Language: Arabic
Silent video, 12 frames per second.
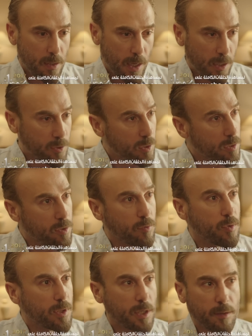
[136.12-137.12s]
العاشق اللي
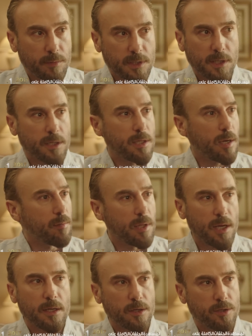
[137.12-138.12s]
جواتي كان مستعد يعمل
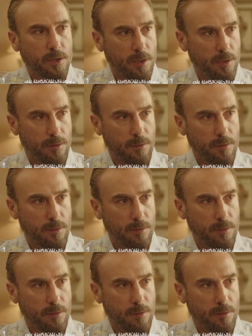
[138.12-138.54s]
اي شيء